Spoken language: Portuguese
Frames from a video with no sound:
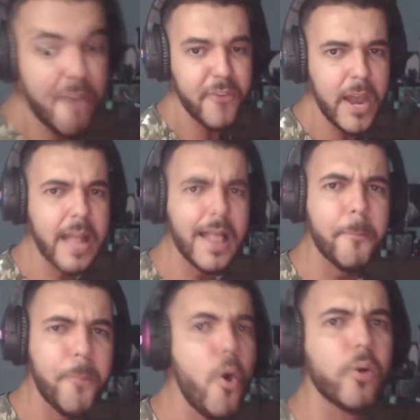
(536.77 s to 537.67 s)
filha da
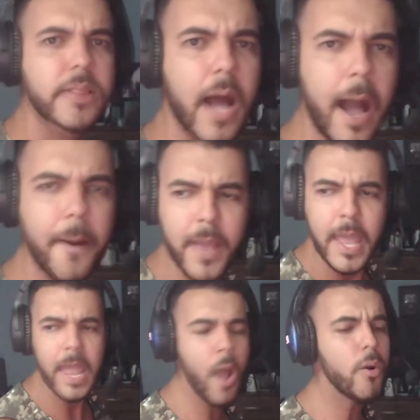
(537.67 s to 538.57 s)
puta?
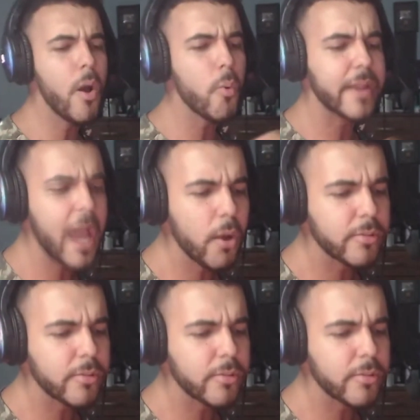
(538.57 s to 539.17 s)
Eu não quero